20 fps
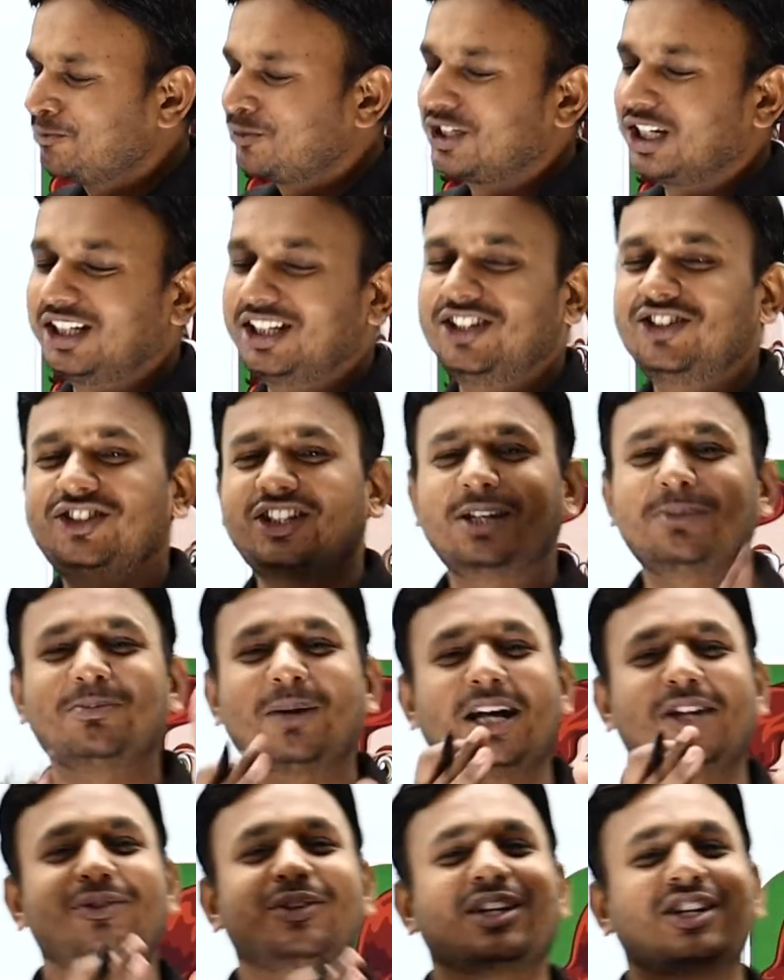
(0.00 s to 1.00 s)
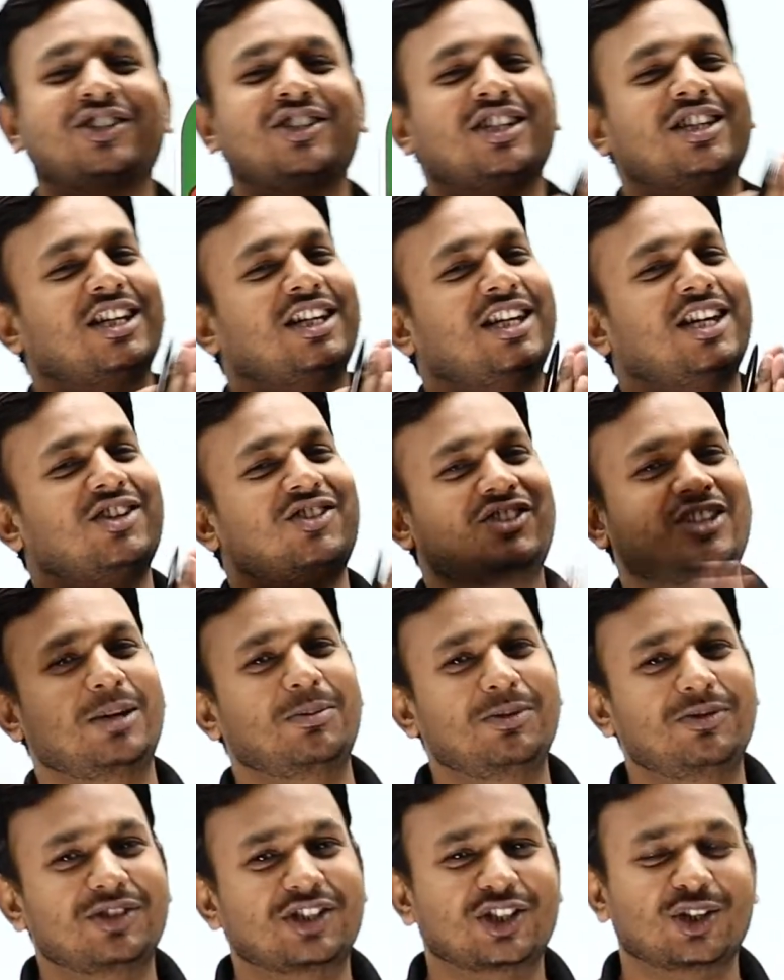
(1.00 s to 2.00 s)
छठी से बारहवीं कक्षा तक के
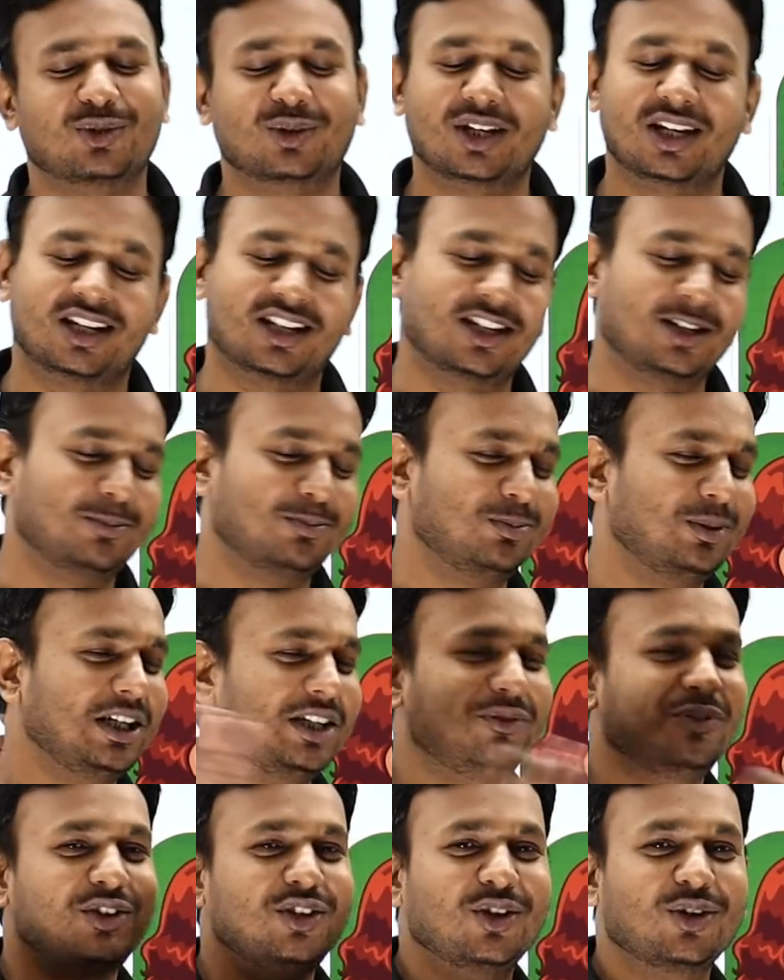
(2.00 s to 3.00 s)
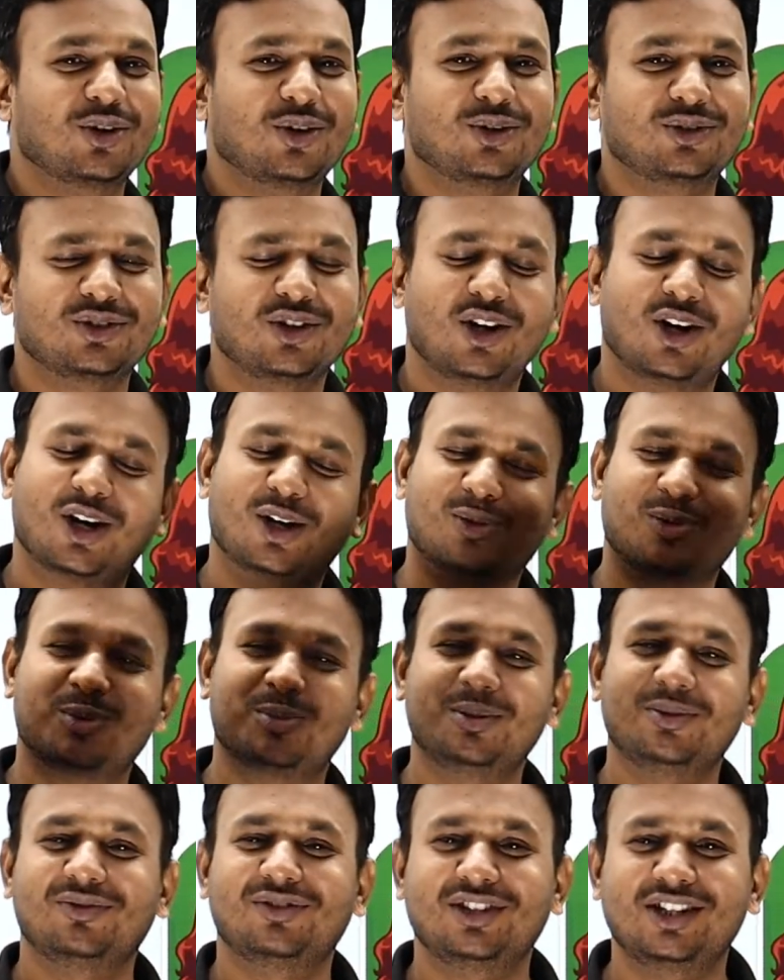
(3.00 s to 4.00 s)
सभी विषयों के कंप्लीट वीडियो कोर्स और वो
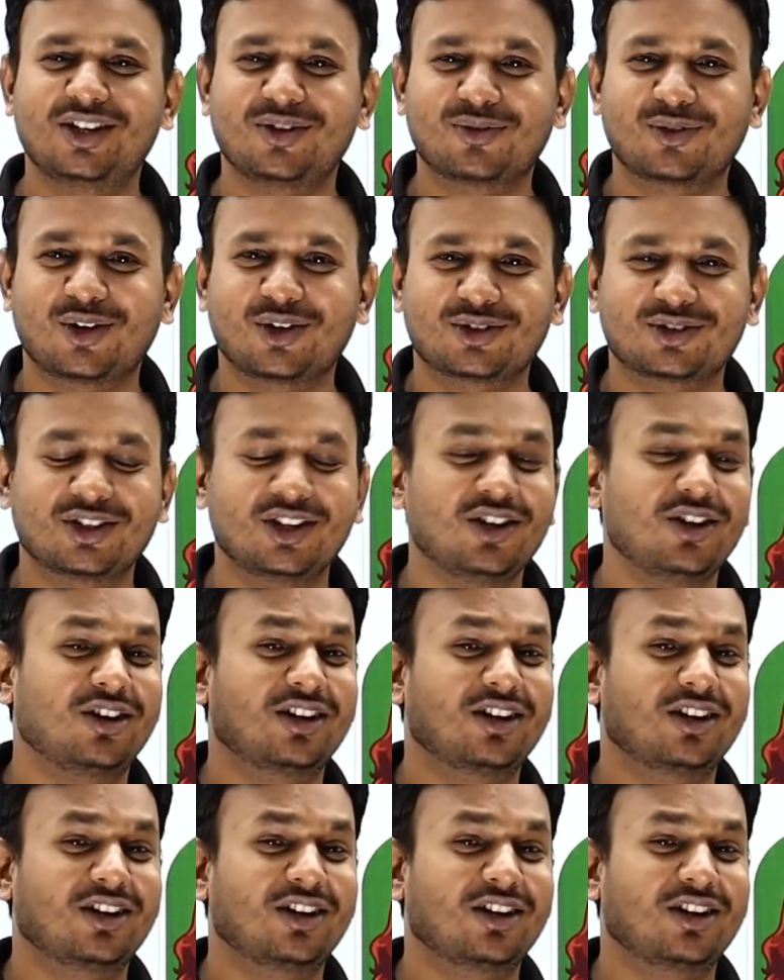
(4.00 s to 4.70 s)
भी फ्री ऑफ कॉस्ट